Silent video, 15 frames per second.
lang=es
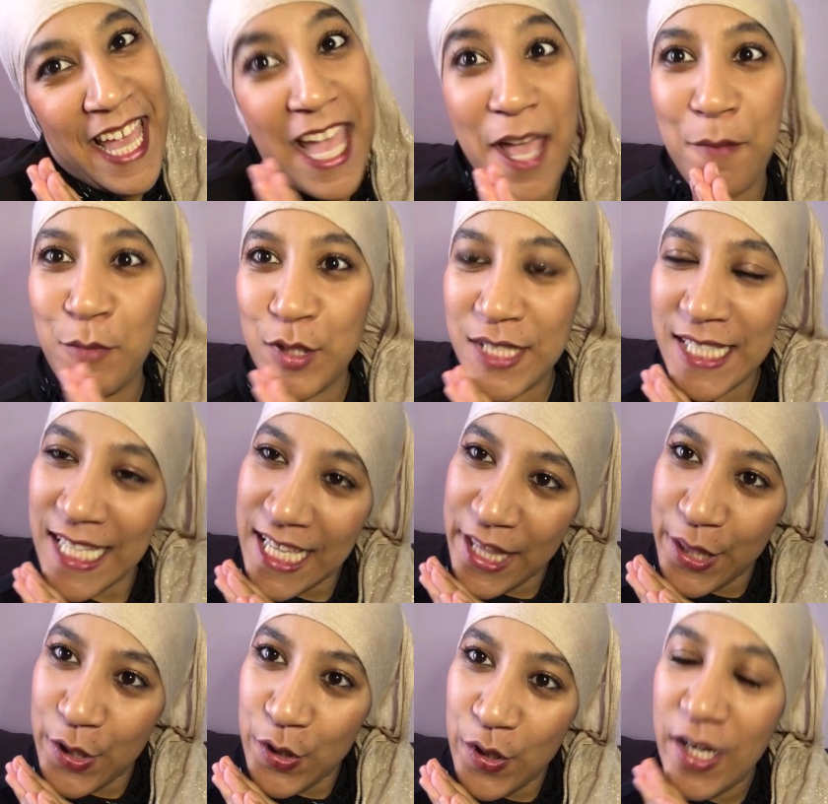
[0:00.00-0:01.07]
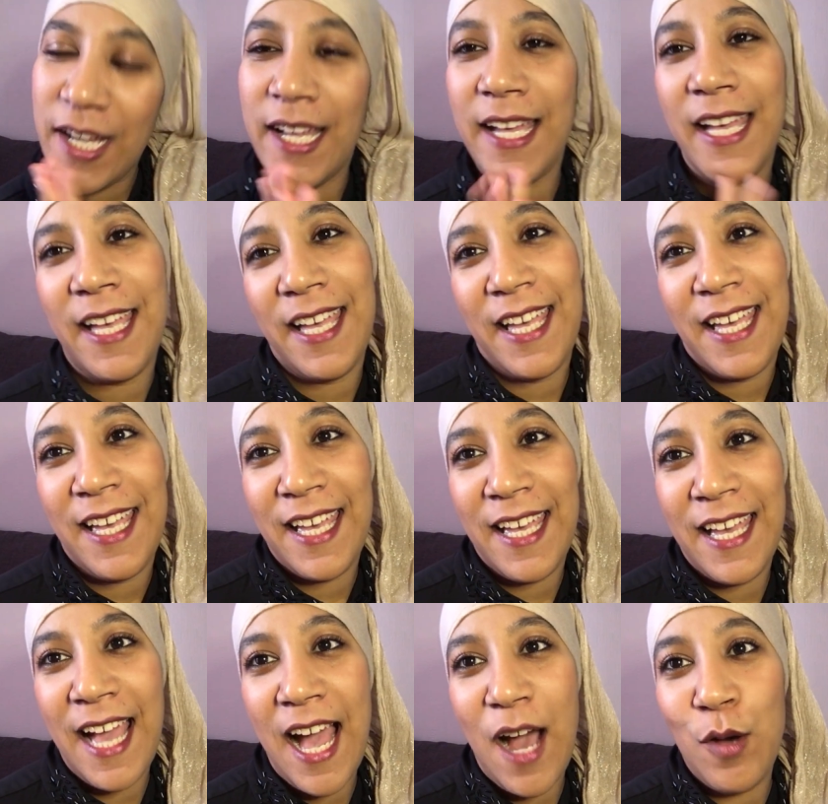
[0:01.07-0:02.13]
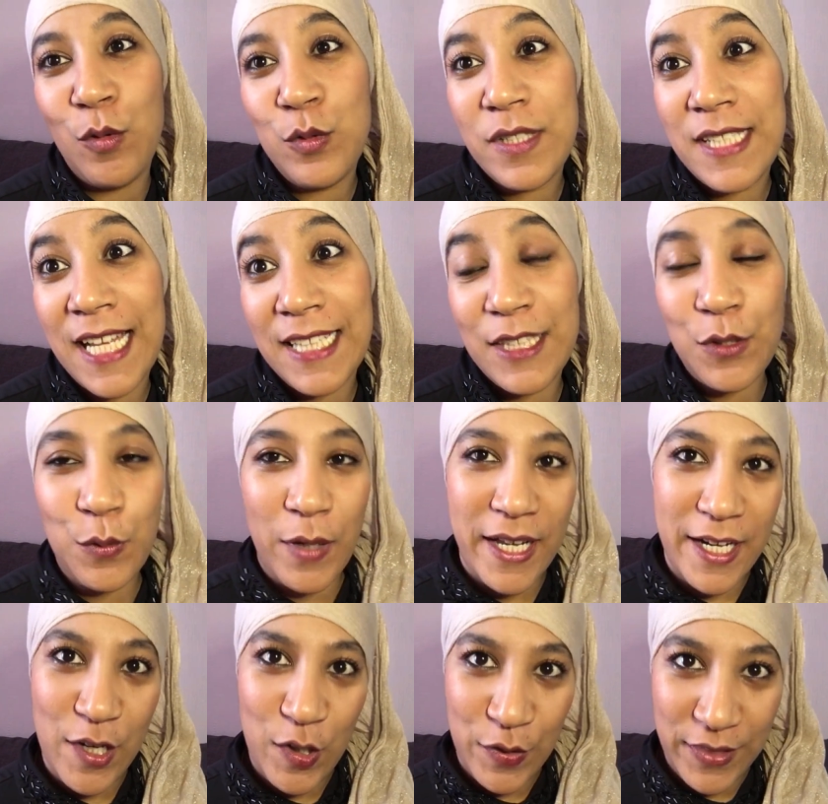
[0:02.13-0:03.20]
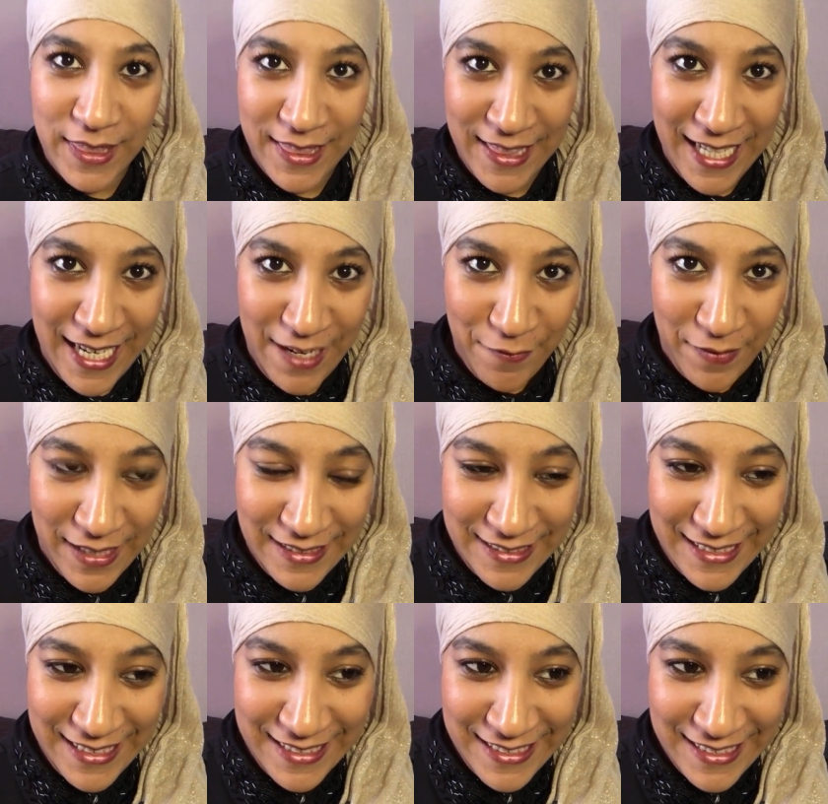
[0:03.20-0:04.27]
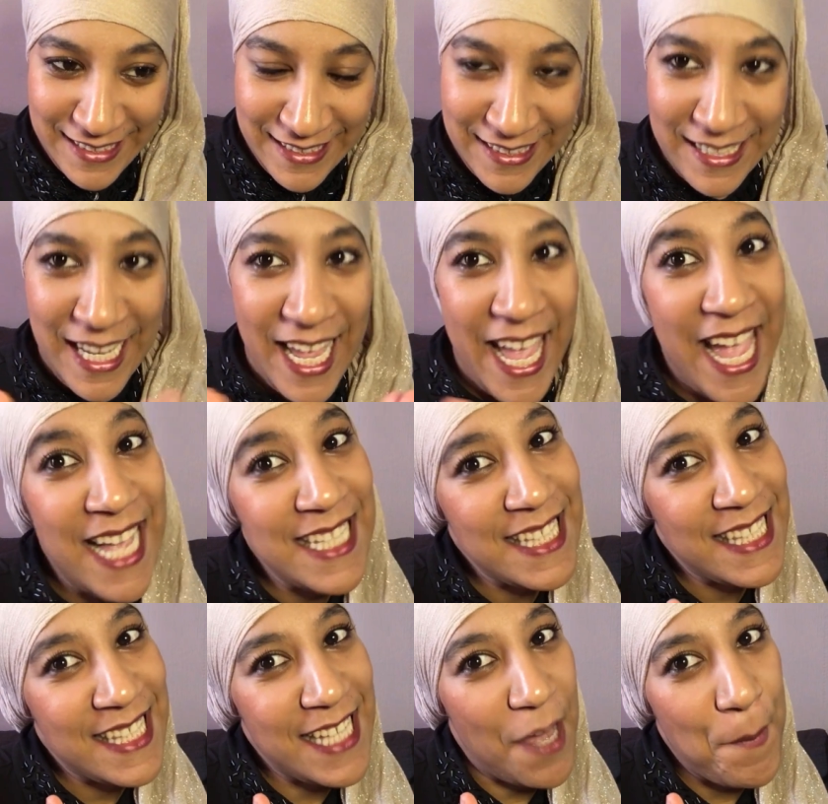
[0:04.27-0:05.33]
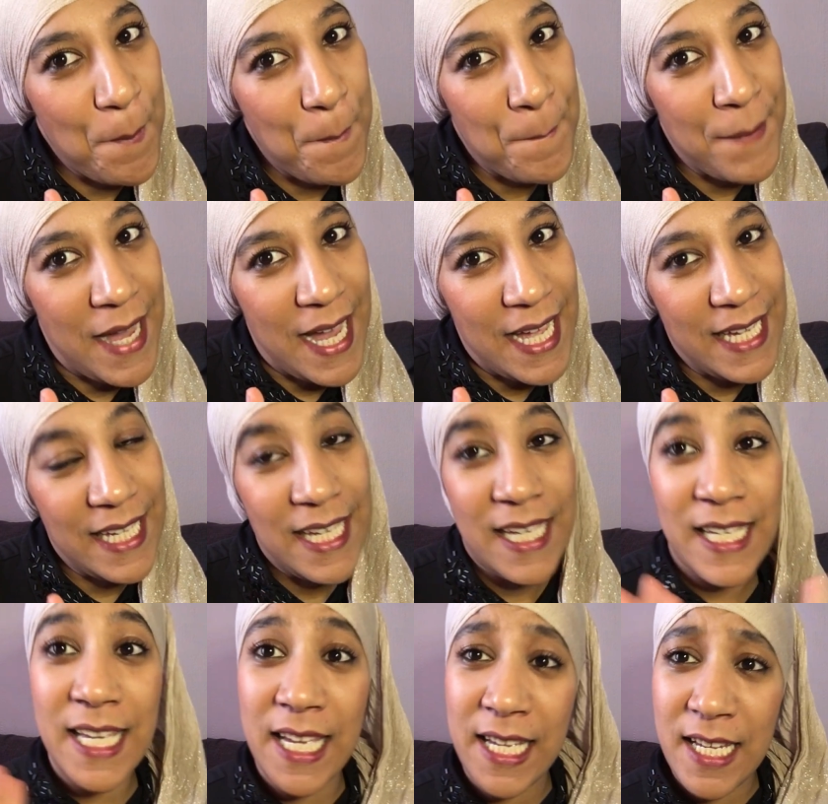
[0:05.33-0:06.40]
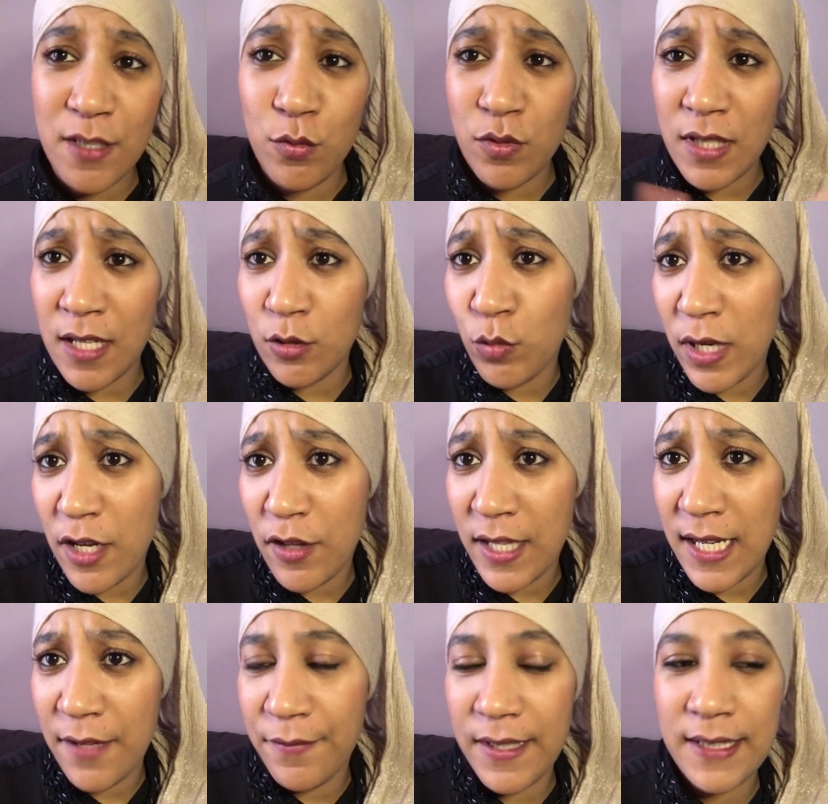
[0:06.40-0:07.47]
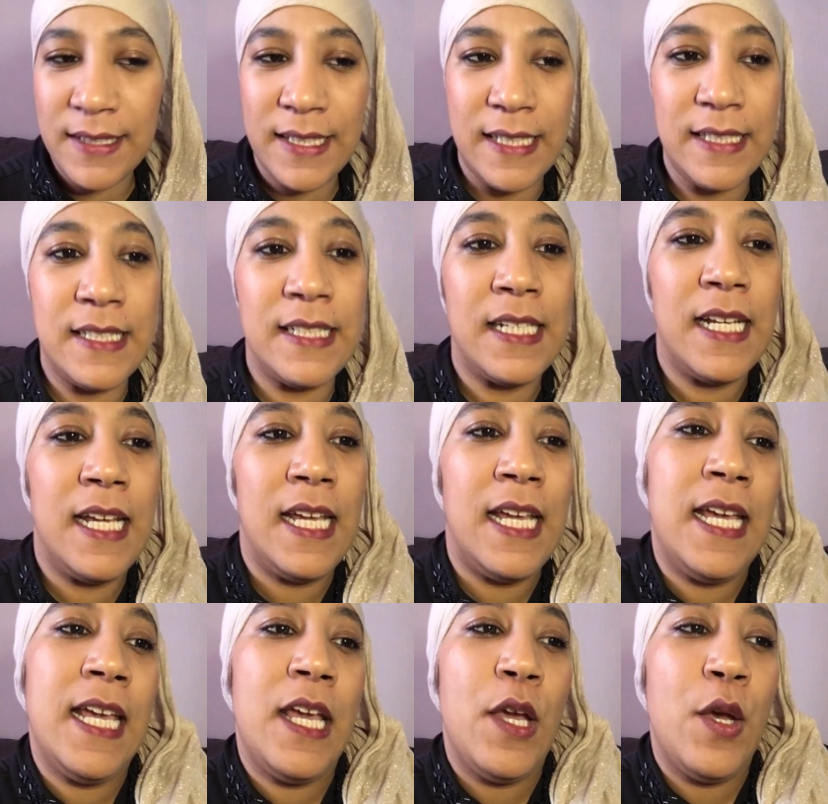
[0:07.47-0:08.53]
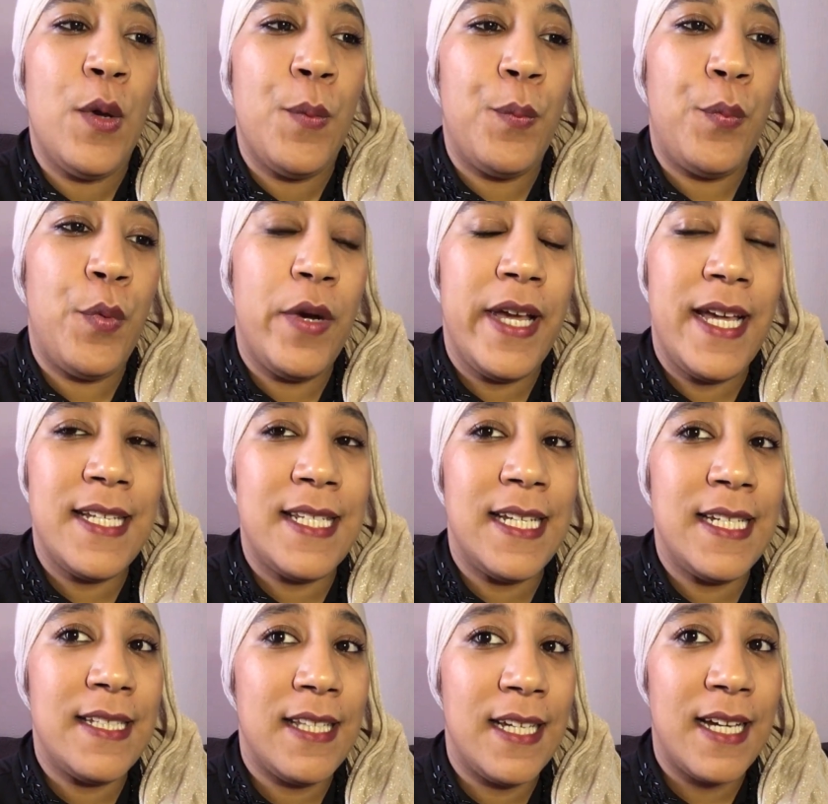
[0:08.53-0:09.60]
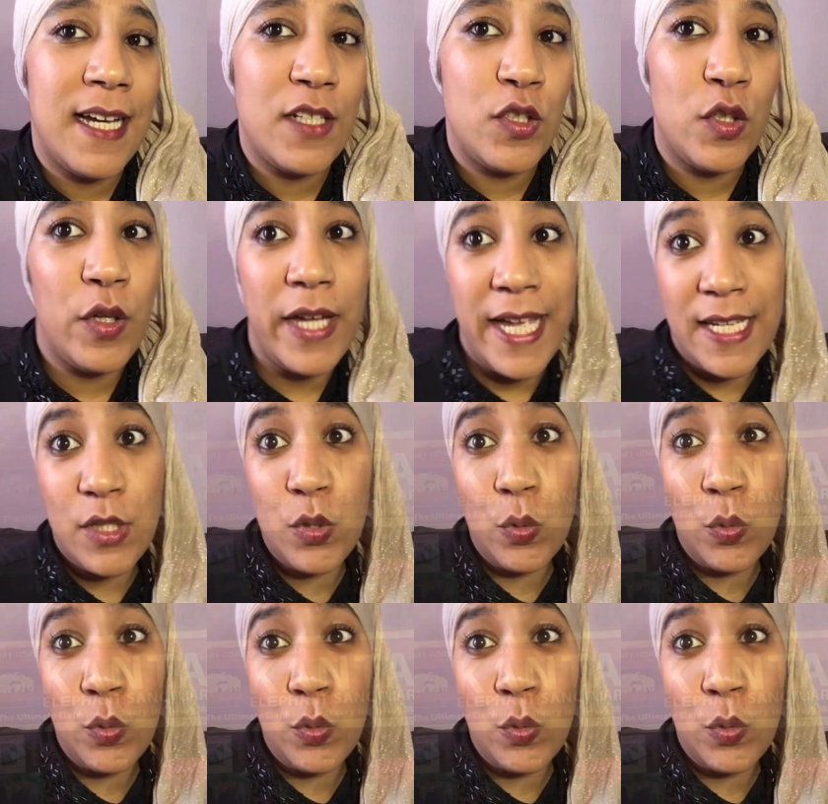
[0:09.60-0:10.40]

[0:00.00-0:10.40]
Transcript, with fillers: hemos ido eh, a un santuario de elefantes en Chiang Mai. ¿Qué, es un santuario de elefantes? Pues en este caso es